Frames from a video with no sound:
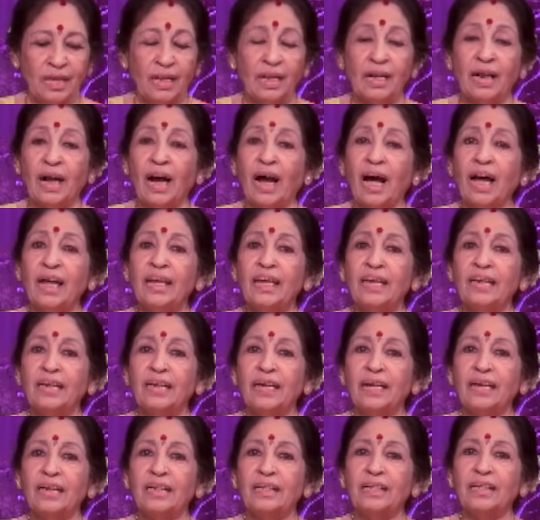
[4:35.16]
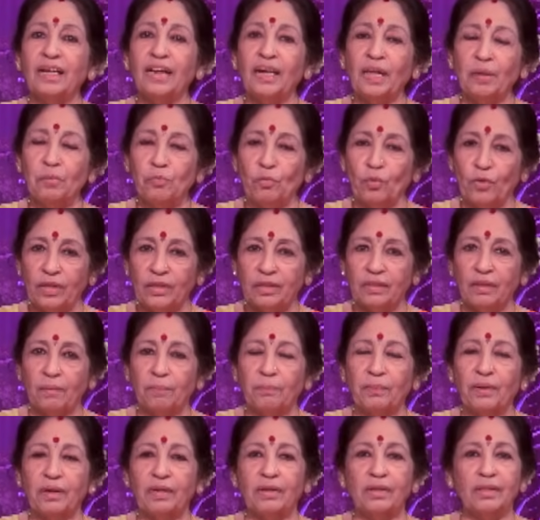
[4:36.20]
காலை கடன்களை முடித்த
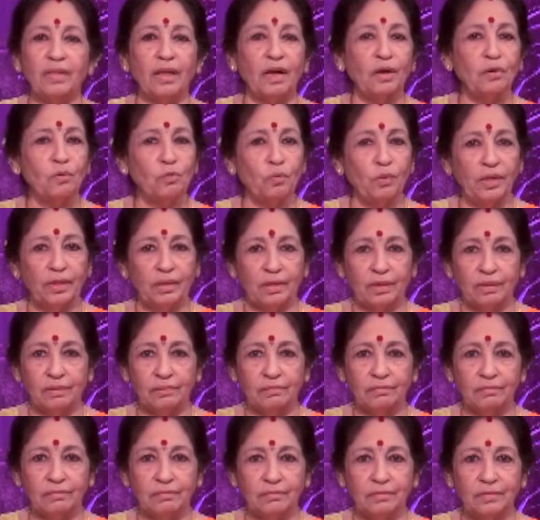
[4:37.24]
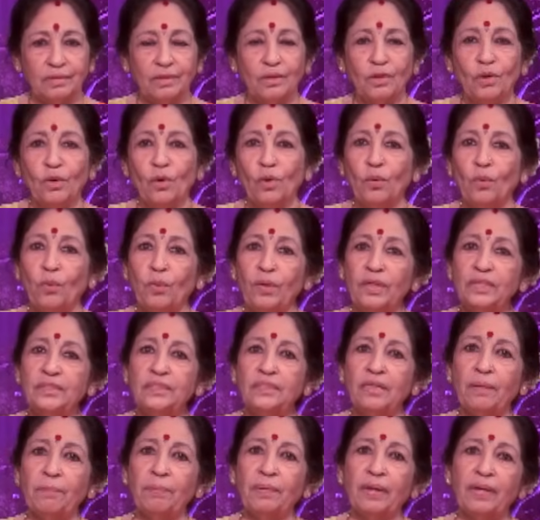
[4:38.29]
பிறகு தான் குளிக்கணும்
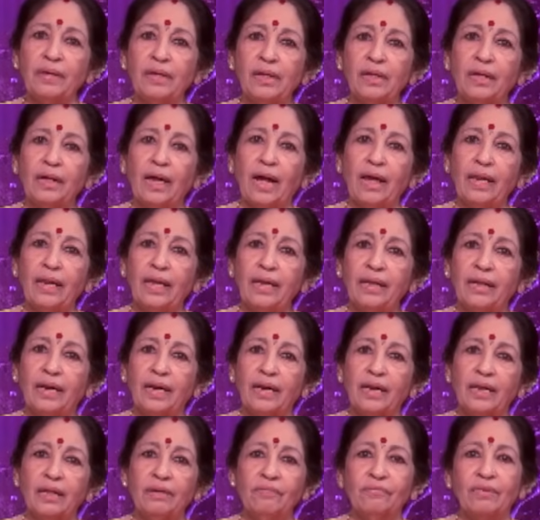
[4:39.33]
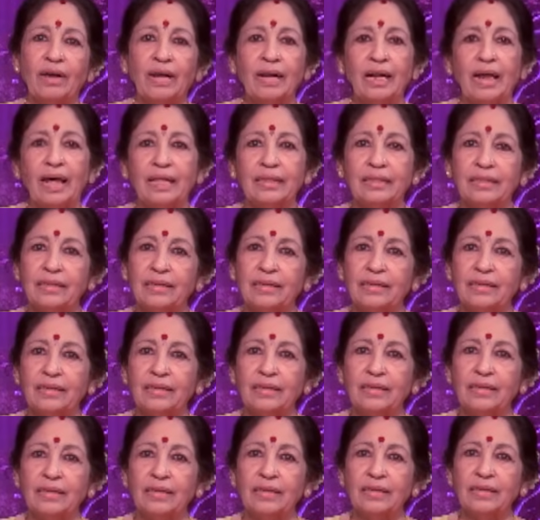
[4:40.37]
குளித்த பிறகு காலை கடன் வராது
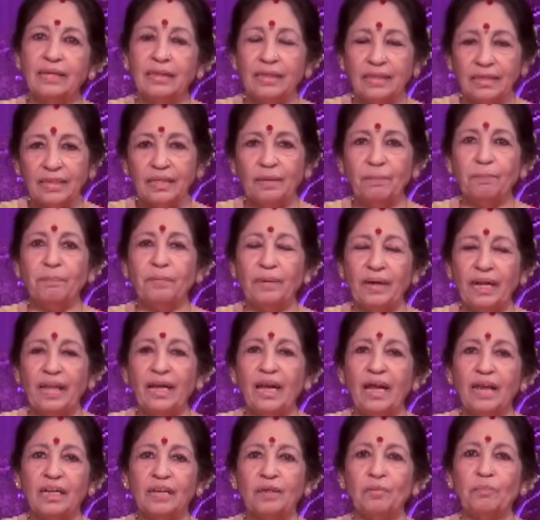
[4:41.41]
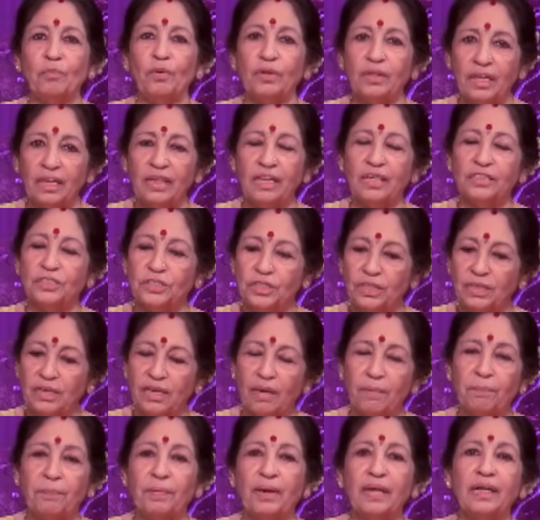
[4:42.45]
இது பிள்ளையாக இருக்கும்போதே நீங்கள் சின்ன
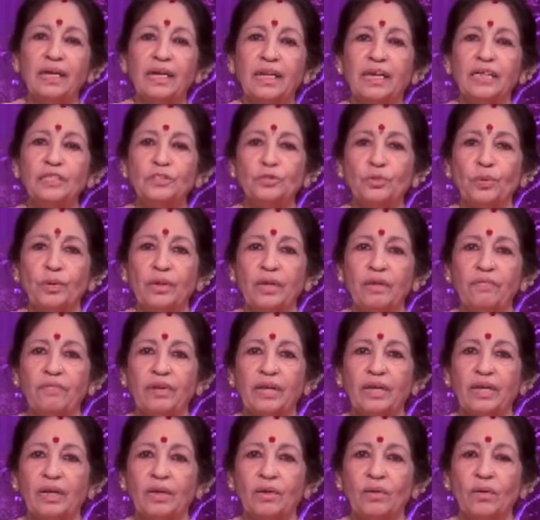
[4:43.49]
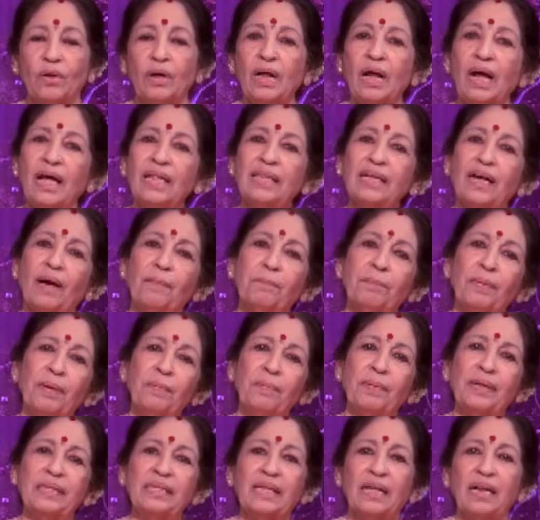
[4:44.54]
பிள்ளைங்களுக்கே சொல்லி வைக்கணும் அதுக்கப்புறம்
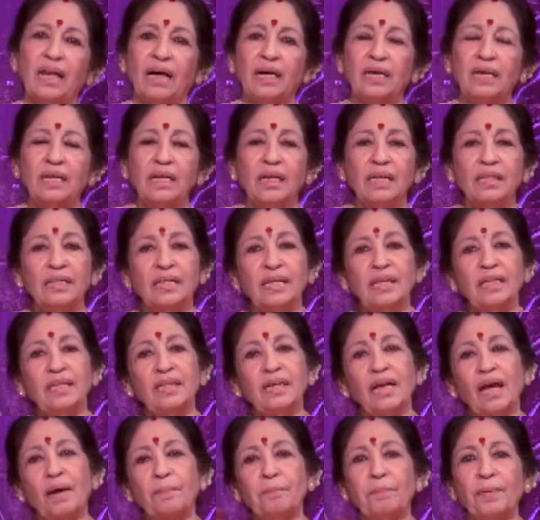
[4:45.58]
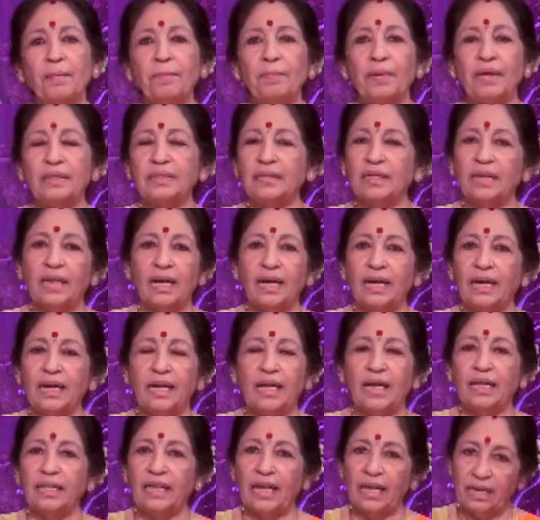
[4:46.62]
பார்த்துக்கலாம் இதுக்கப்புறம் பார்த்துக்கலாம்
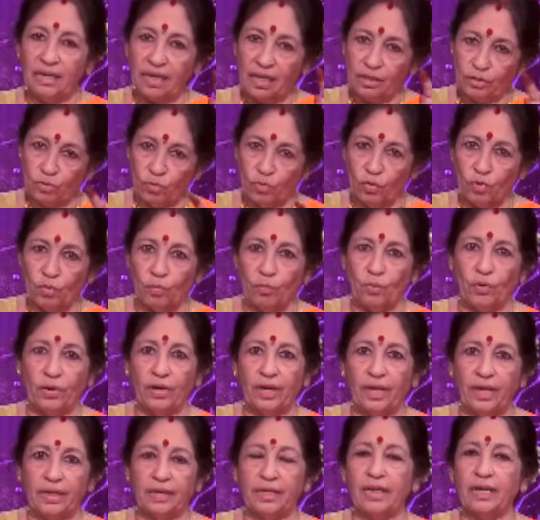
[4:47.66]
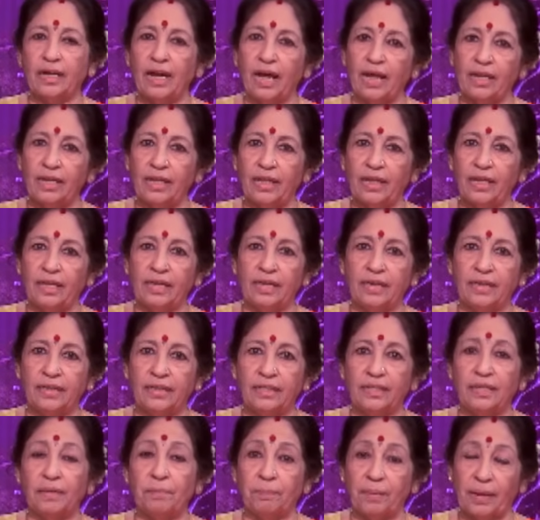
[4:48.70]
கிடையாது எல்லாத்துக்கும் ஒரு முறை இருக்குது காலையில்
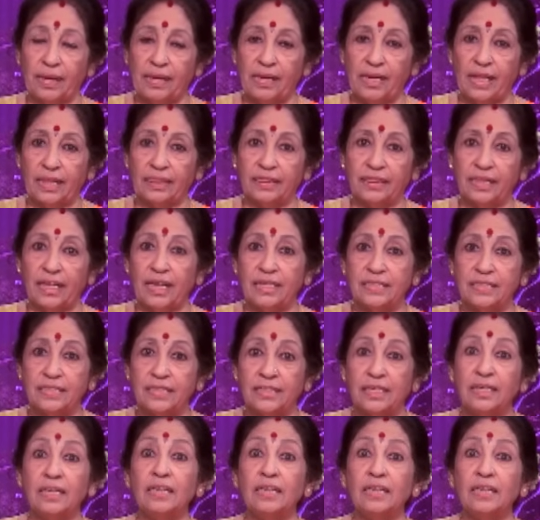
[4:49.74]
எழுந்து பல்ல தேய்ச்சி